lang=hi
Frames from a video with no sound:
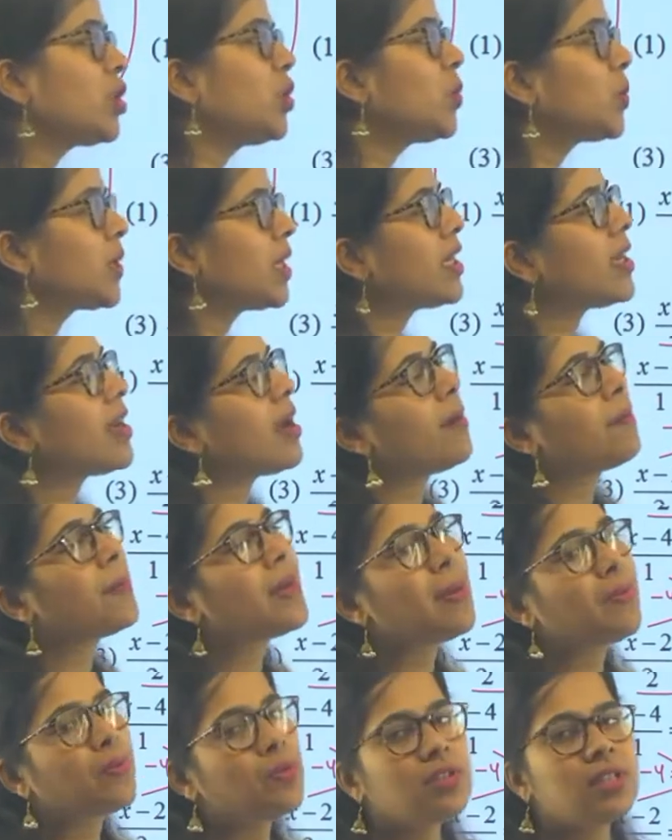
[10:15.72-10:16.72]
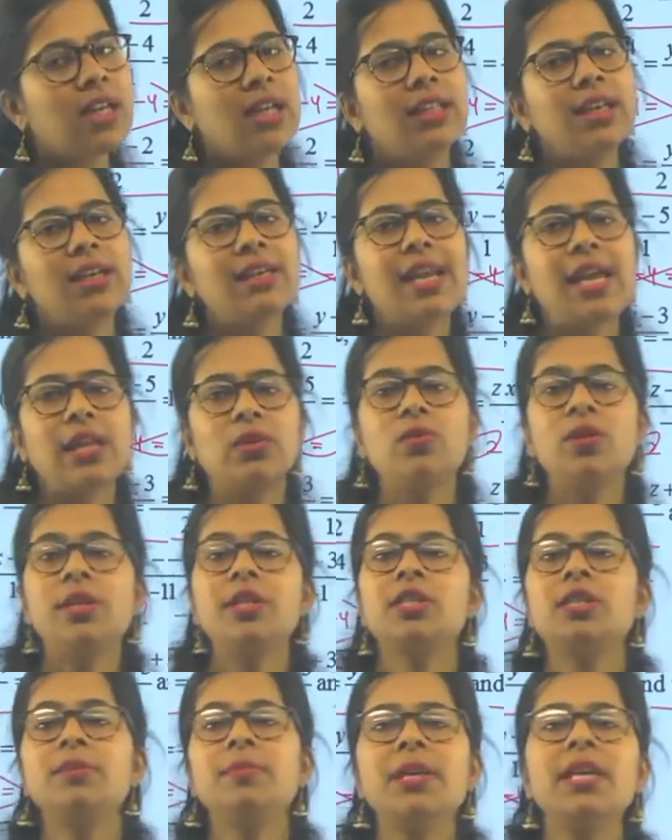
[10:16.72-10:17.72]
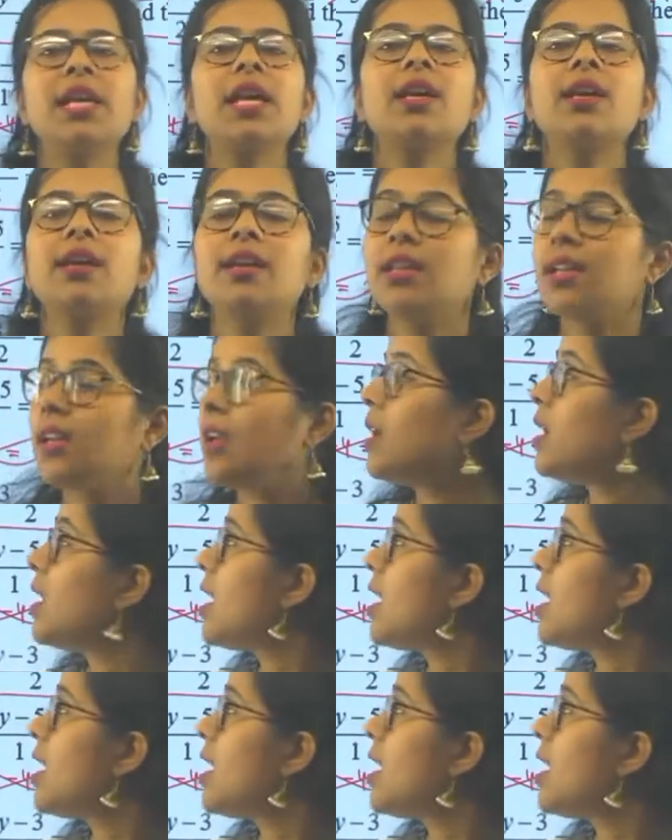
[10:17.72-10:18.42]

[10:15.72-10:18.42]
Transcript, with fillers: क्योंकि यहाँ पे आपको ज़्यादा कैलकुलेशन भी नहीं करनी है